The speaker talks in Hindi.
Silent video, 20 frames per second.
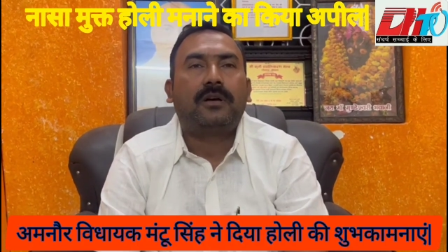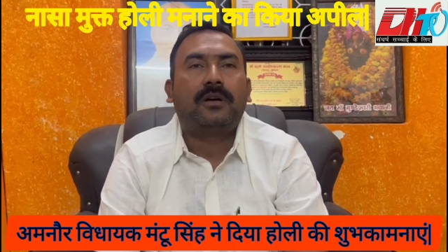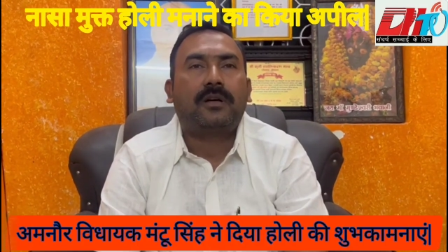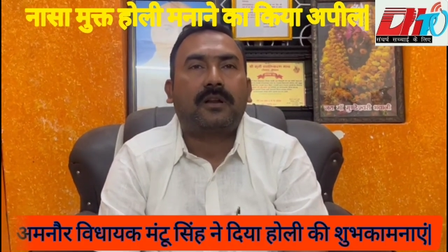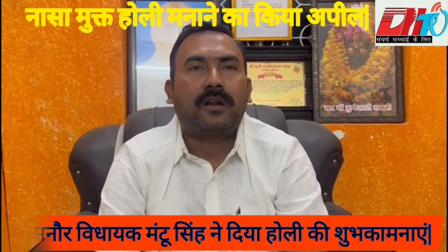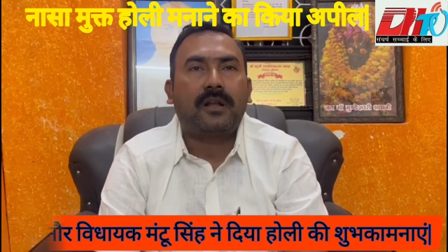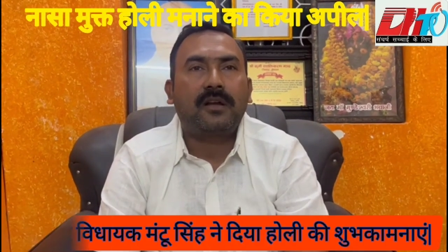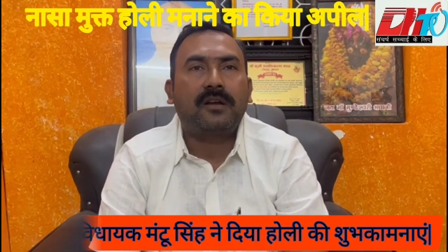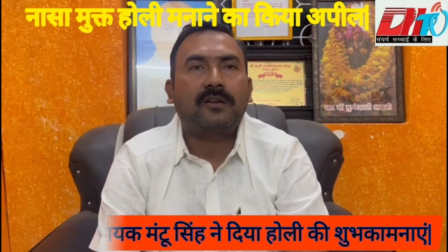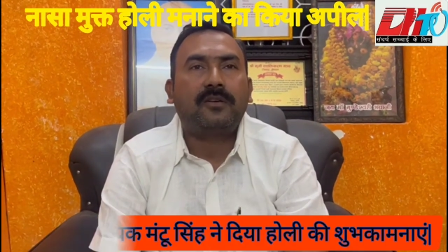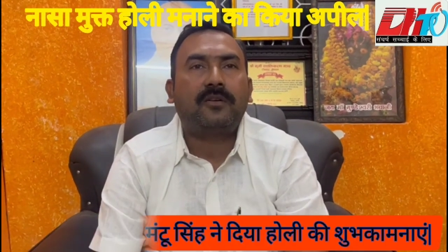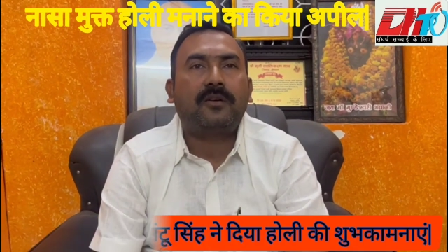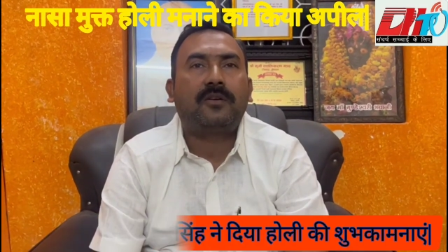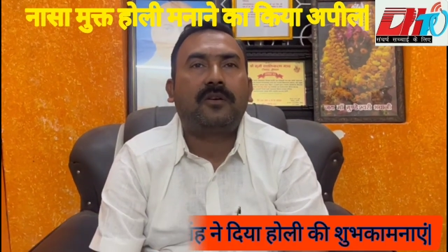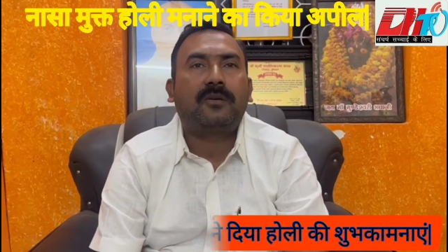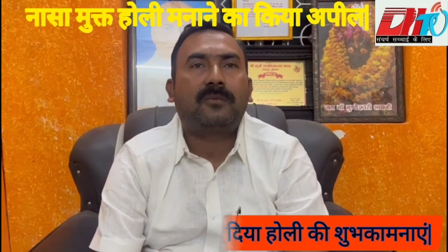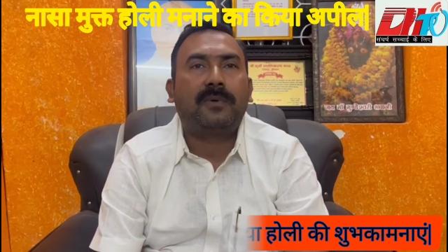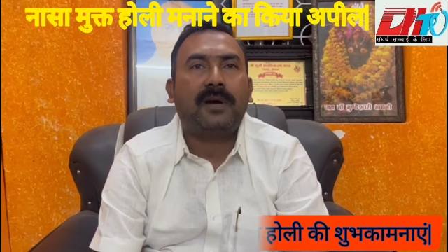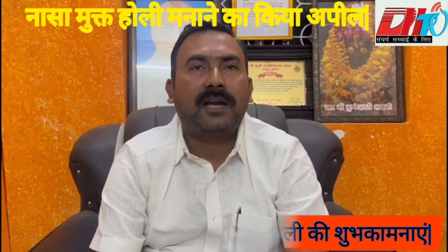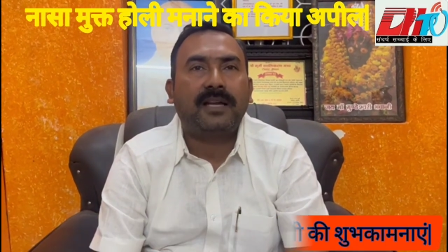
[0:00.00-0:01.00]
रंग
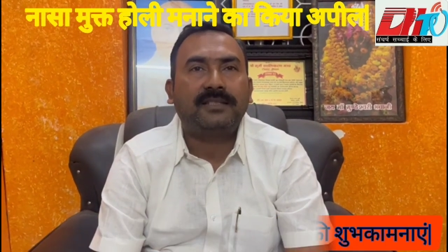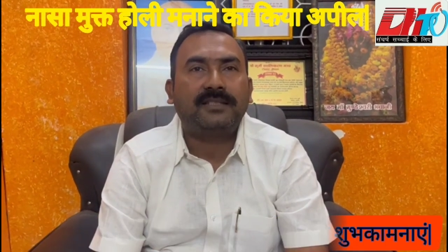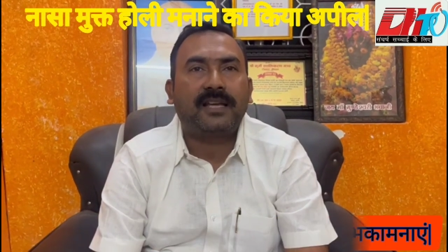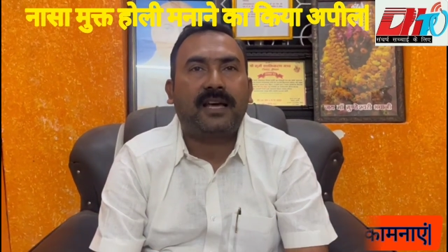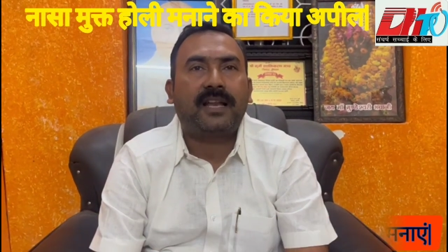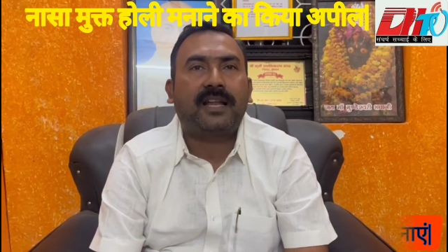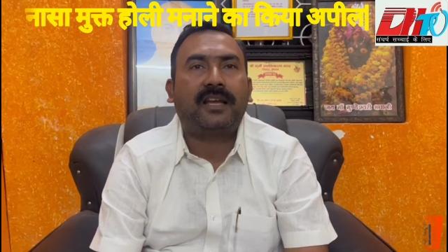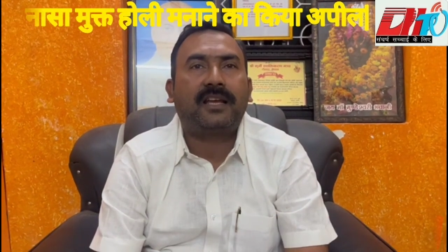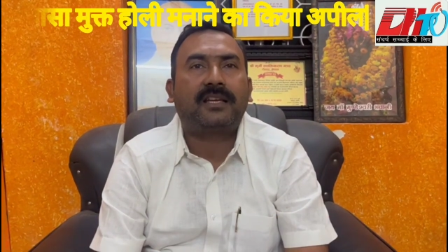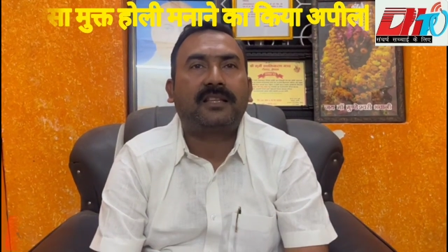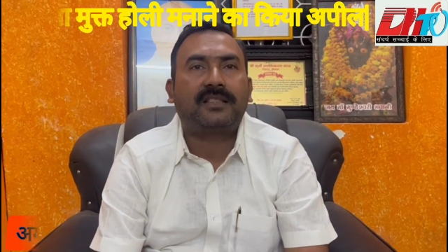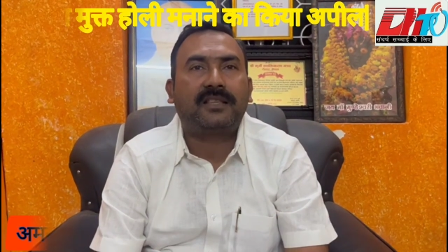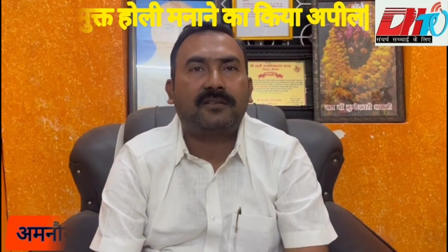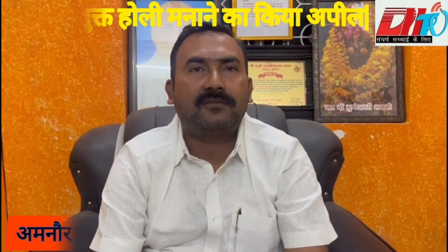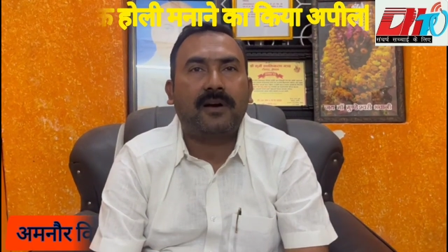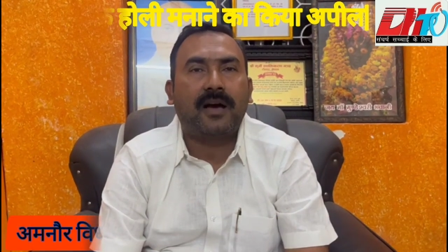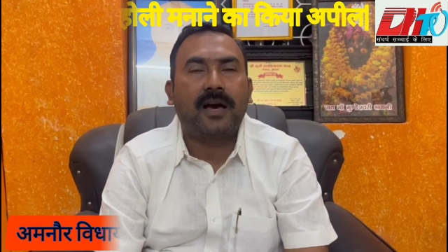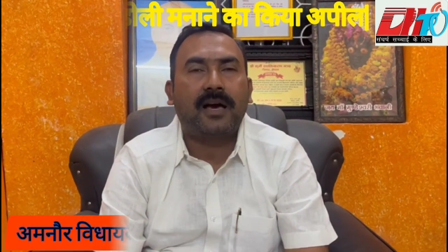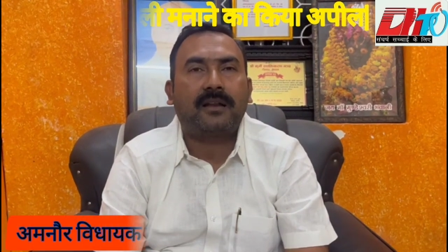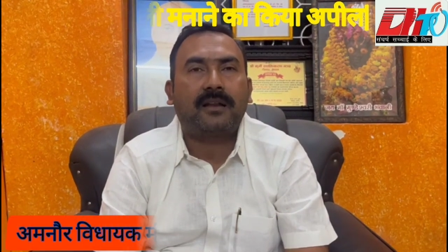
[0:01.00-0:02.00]
और भाईचारे के
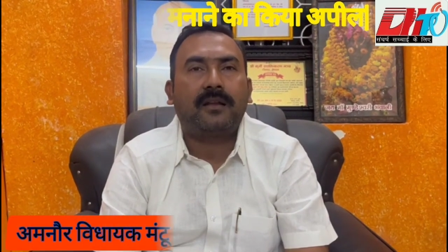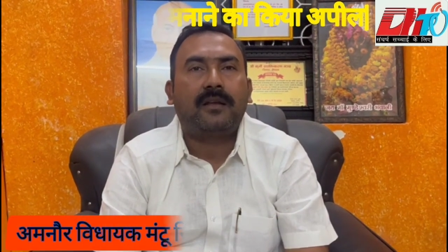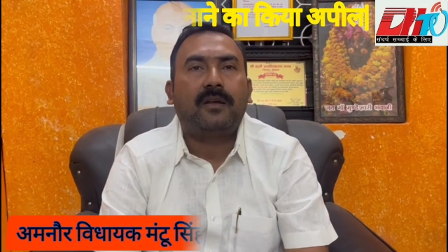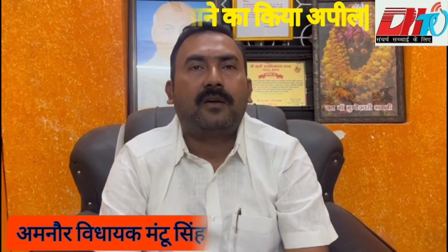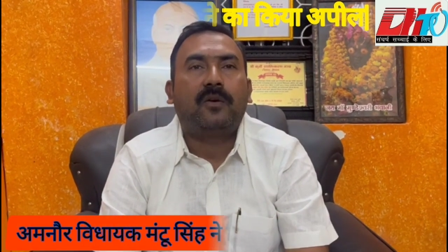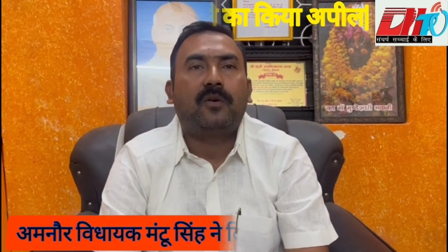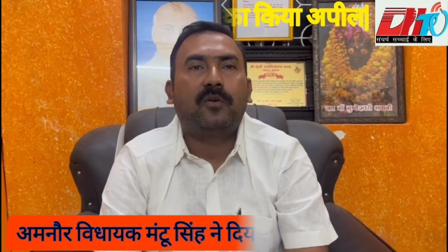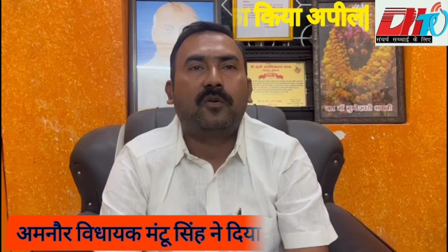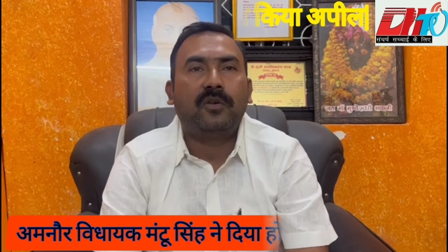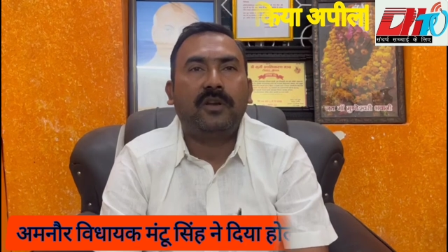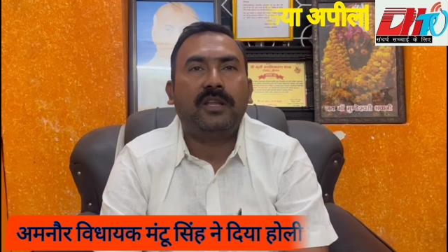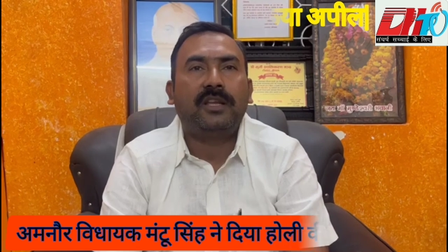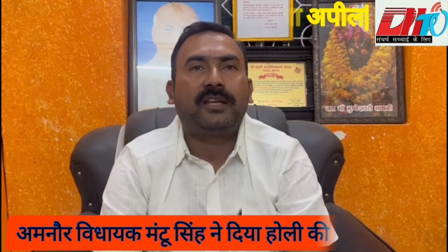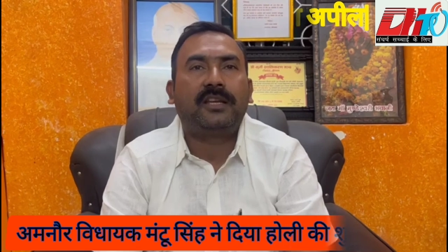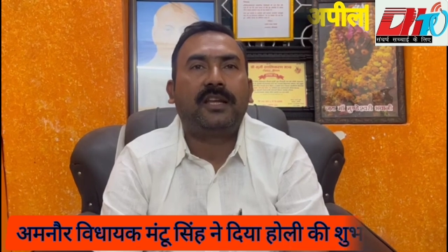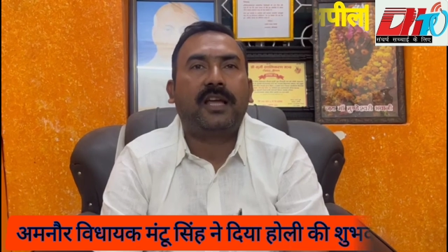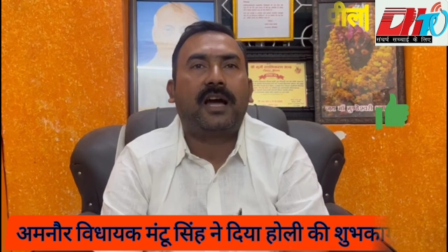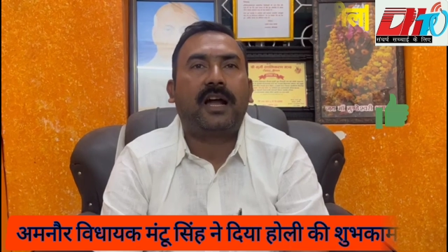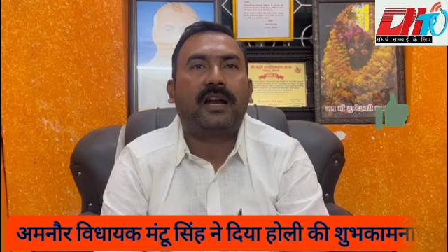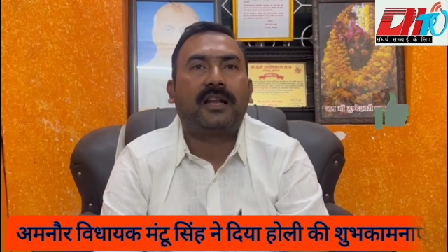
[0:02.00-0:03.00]
त्योहार होली
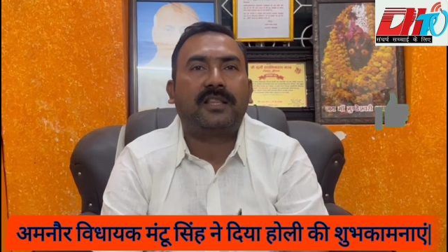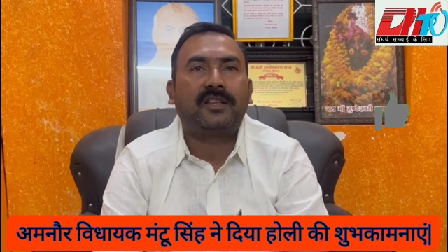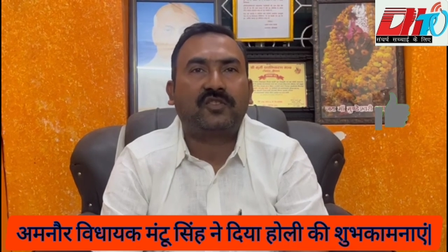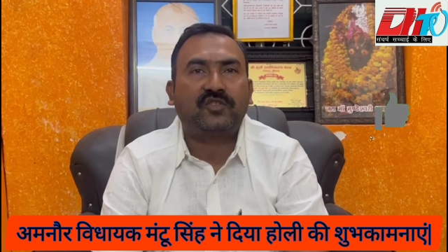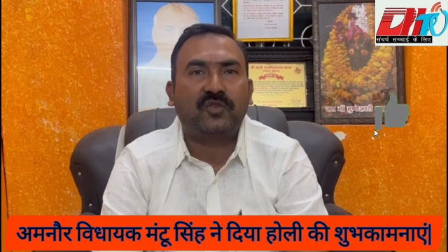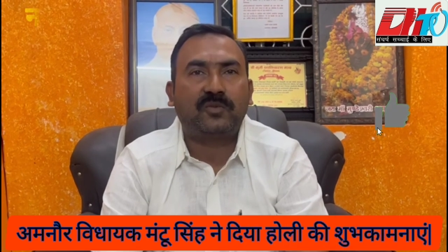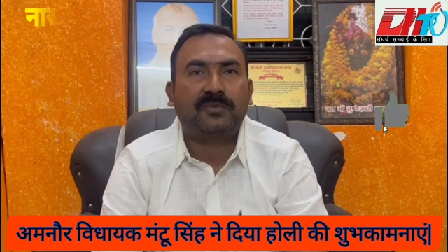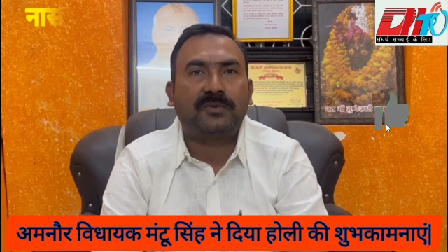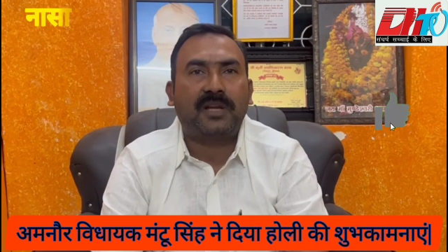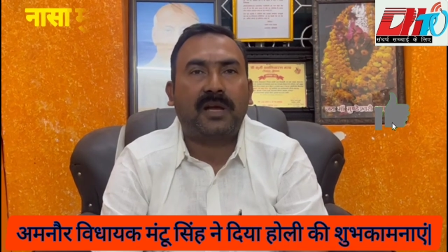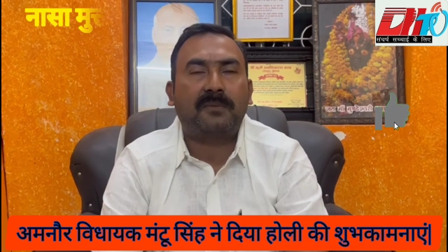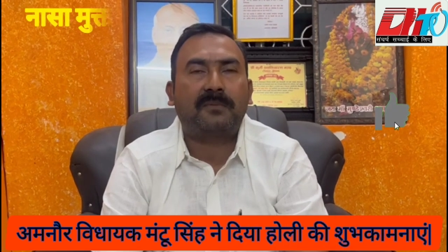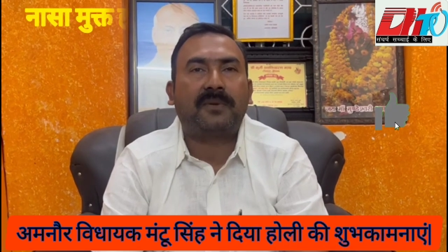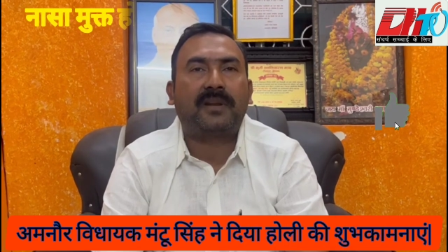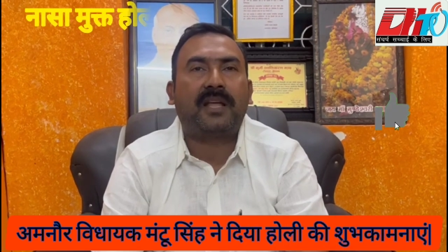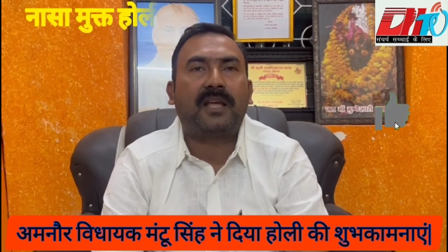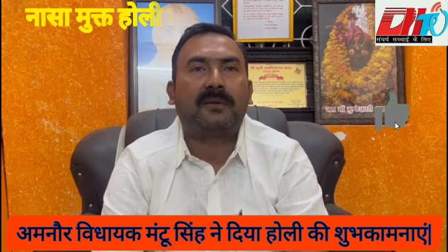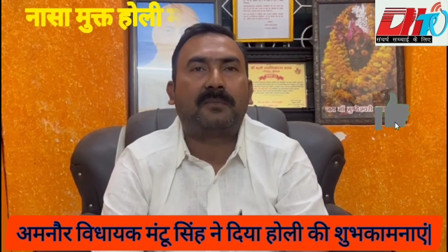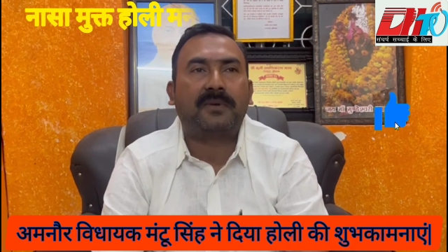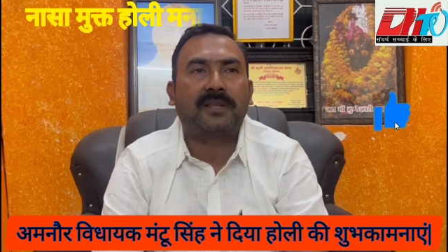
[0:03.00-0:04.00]
की हार्दिक
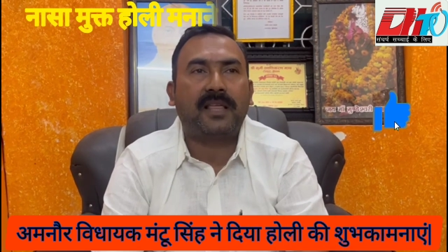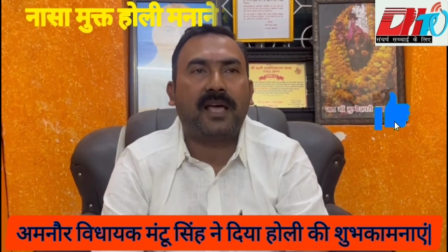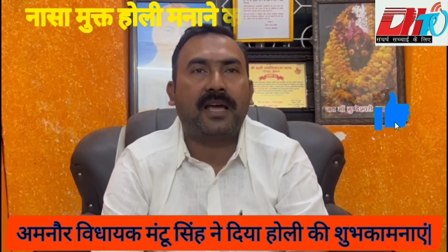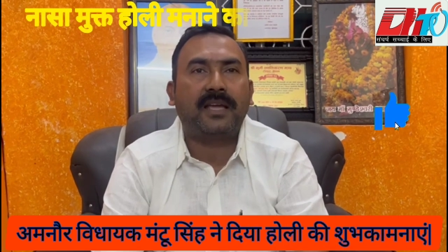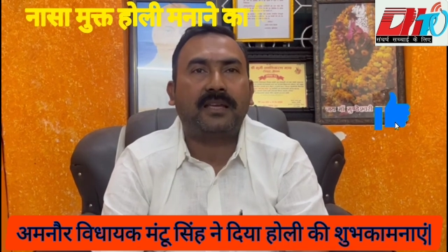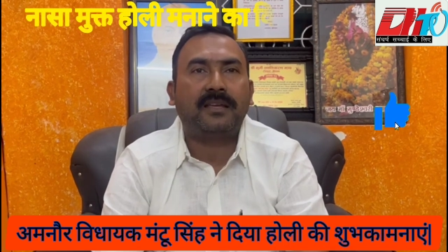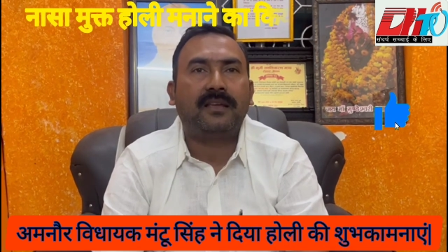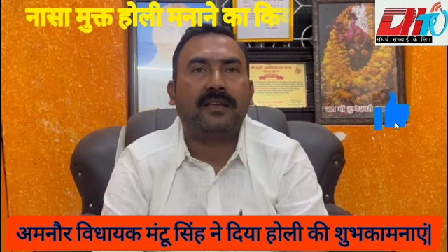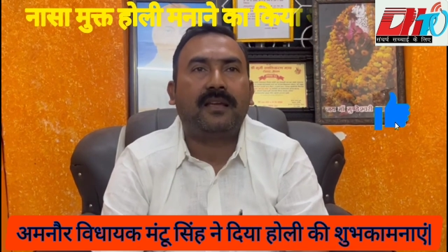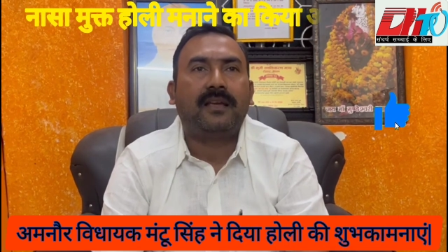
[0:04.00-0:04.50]
शुभकामनाएं बधाई